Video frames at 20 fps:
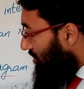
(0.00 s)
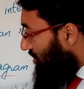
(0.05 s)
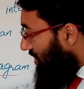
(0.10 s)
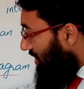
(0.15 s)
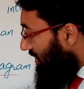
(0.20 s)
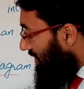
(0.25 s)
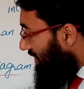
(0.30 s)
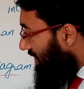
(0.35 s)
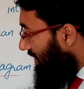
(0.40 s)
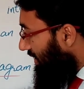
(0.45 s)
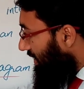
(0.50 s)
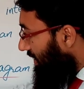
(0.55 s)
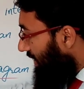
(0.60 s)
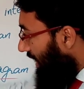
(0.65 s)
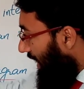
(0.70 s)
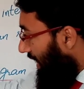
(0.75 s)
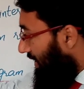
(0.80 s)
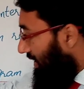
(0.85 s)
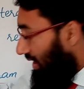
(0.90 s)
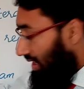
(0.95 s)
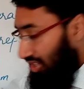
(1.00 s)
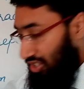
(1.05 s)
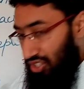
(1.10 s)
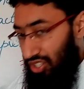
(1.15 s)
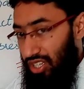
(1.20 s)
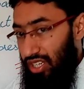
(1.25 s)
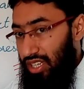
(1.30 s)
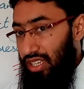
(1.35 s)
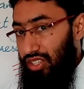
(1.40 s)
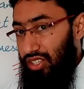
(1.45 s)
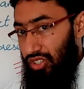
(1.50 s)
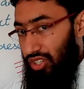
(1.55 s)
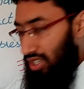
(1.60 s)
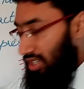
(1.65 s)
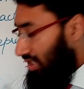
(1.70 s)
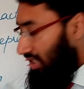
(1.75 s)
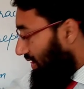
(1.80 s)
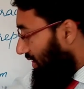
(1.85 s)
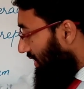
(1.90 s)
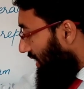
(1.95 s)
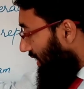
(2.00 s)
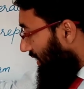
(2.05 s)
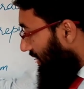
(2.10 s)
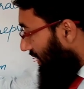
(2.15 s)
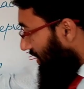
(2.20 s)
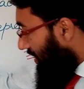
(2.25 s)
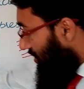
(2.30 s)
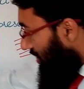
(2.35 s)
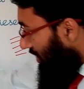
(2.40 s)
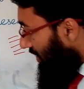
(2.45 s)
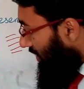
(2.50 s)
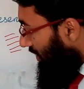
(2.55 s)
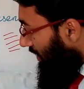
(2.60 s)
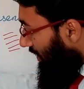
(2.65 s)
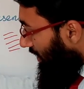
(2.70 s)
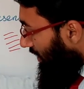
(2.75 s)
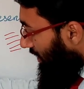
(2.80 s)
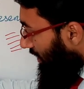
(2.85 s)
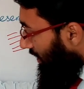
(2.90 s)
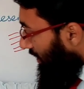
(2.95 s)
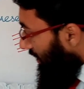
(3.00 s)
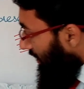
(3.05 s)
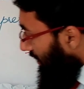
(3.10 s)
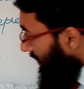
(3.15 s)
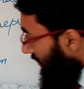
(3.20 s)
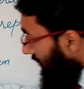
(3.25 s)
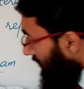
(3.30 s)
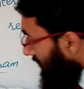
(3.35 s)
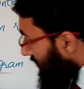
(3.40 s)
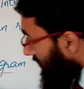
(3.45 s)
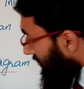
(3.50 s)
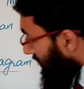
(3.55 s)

जिनकी एनर्जी जिनकी एनर्जी इस